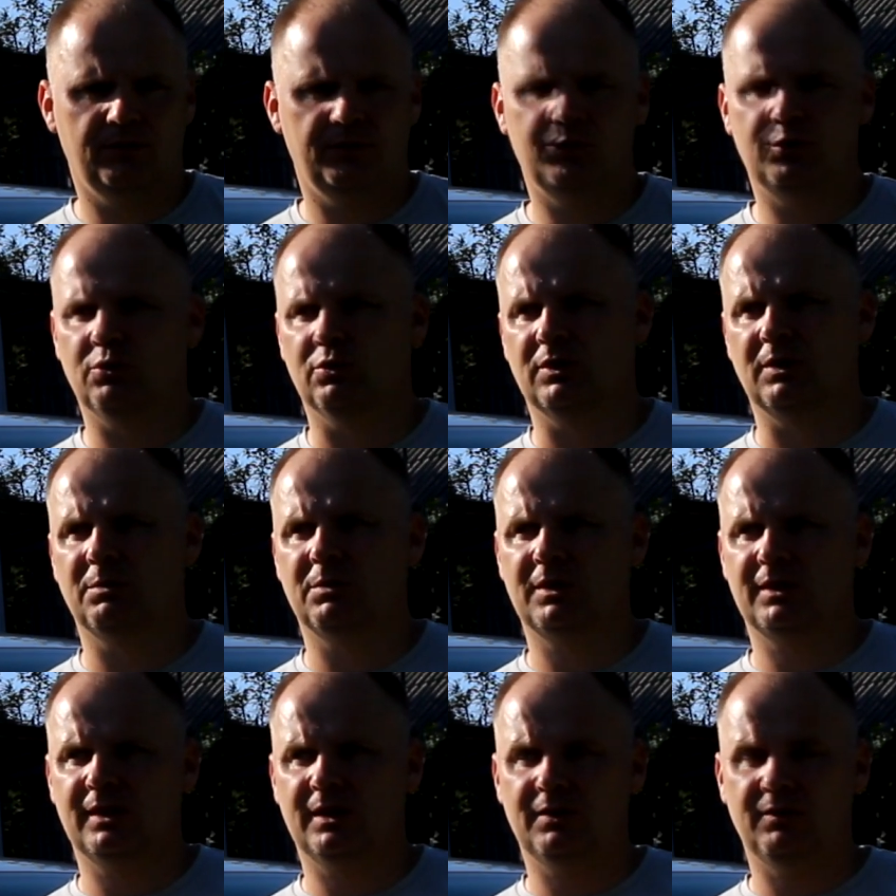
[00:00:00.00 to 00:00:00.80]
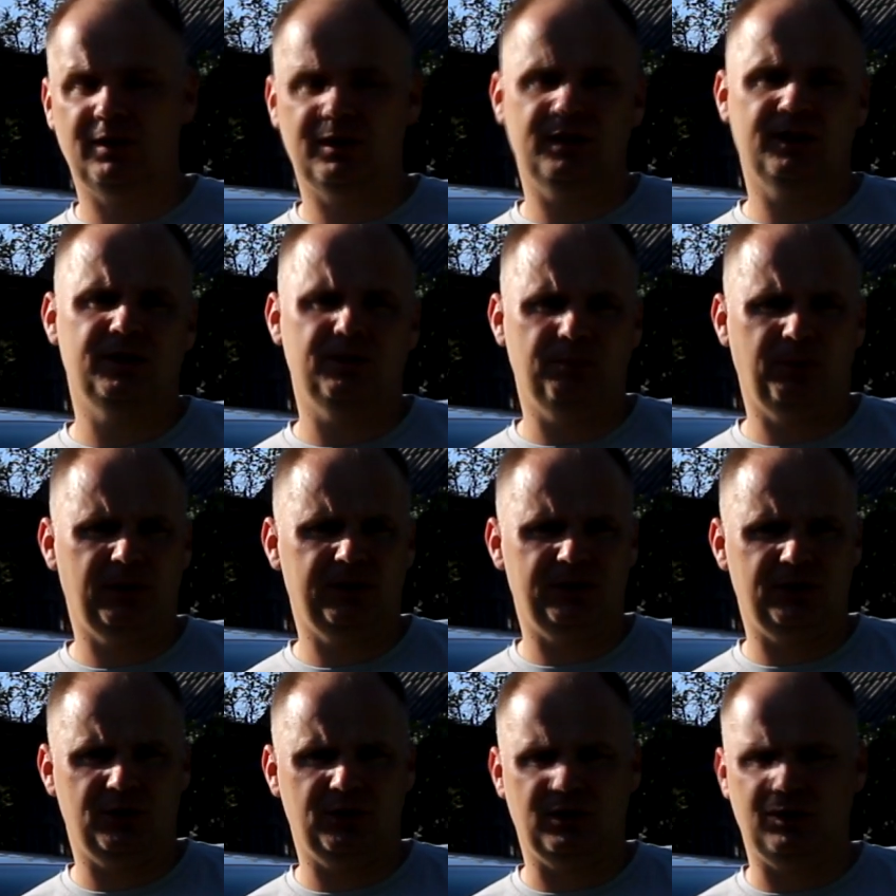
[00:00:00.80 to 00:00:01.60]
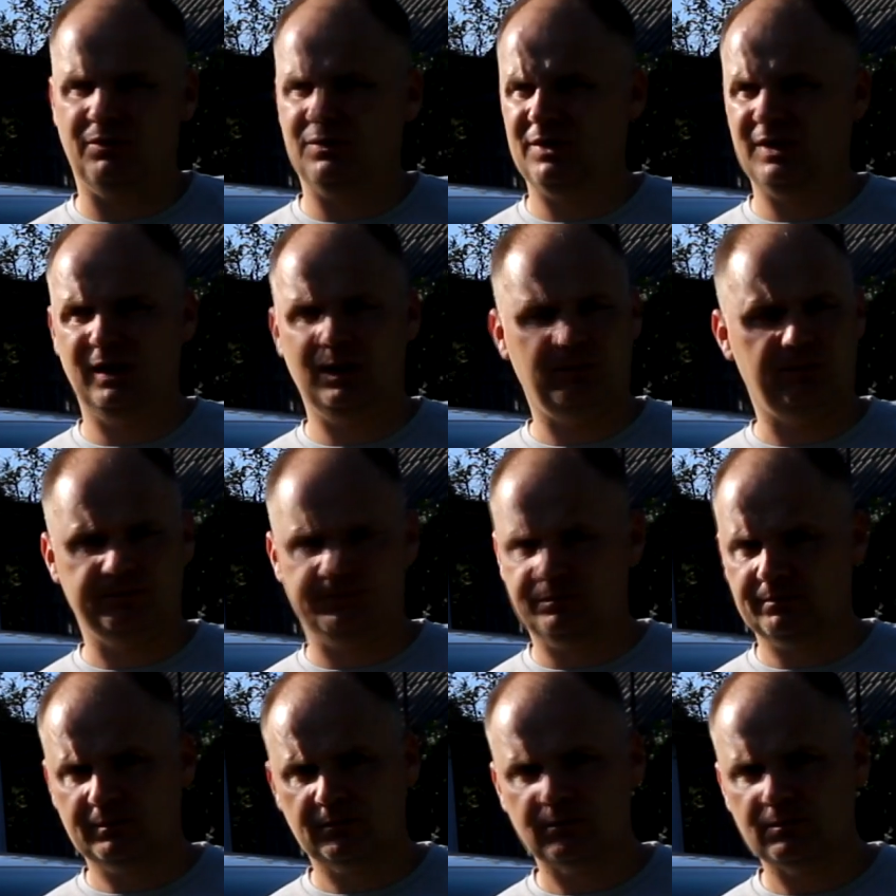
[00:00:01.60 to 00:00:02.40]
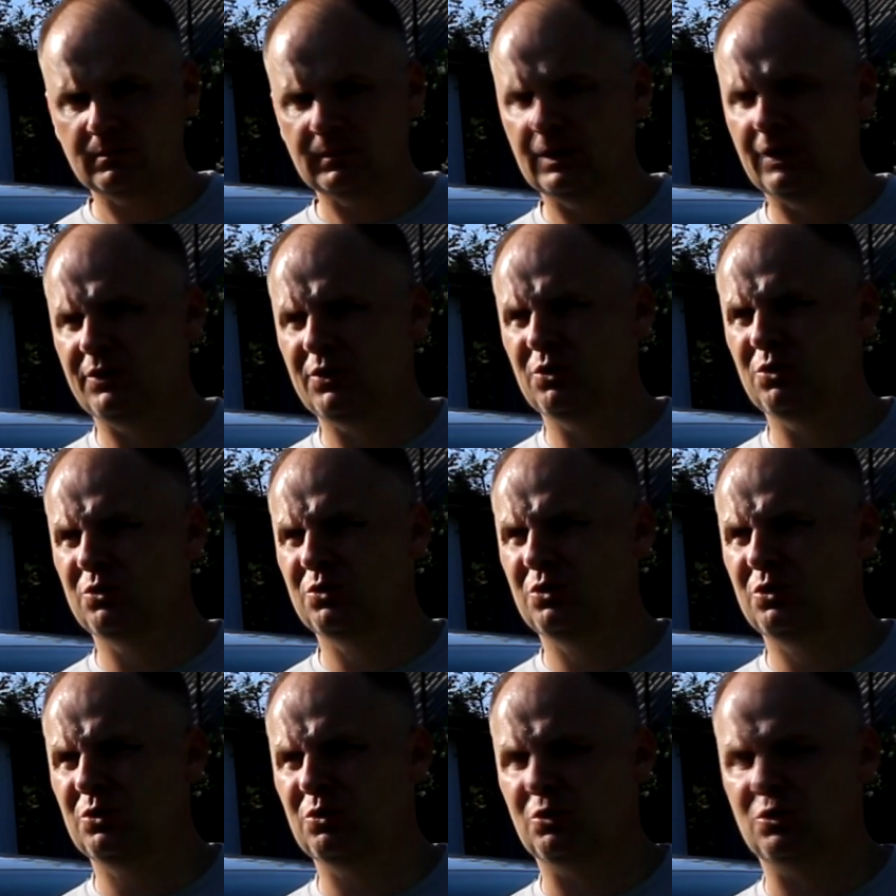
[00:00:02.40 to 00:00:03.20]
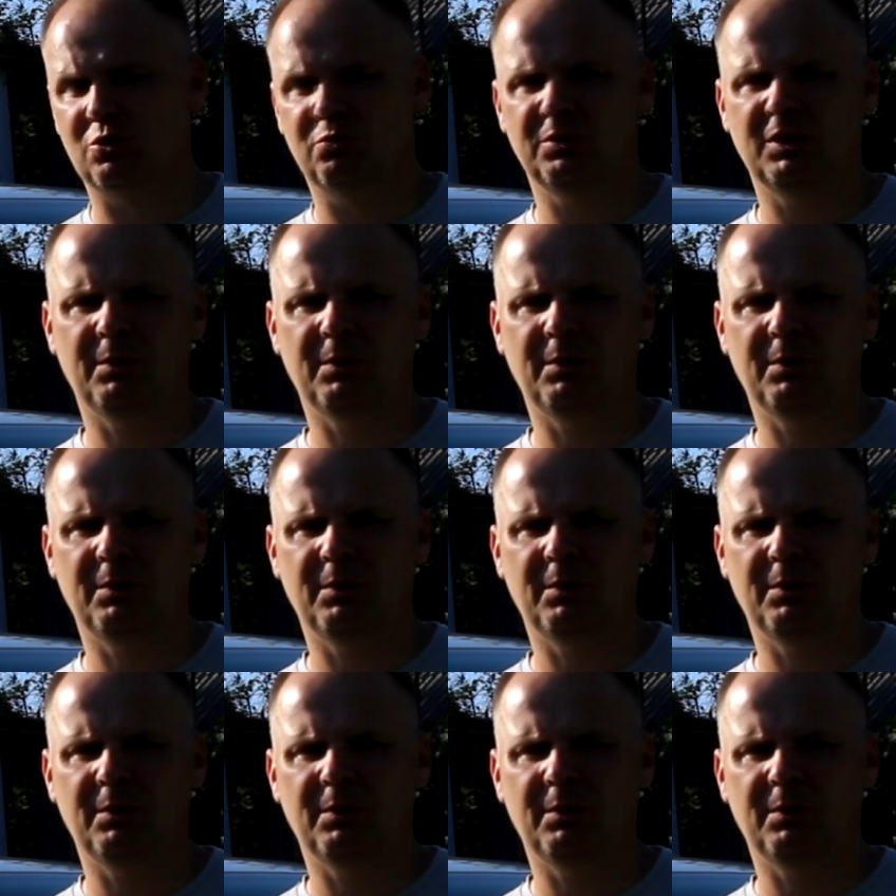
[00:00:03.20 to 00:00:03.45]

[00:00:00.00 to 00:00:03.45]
Все, там разноцветнее, симпатичнее. В целом все одно и то же.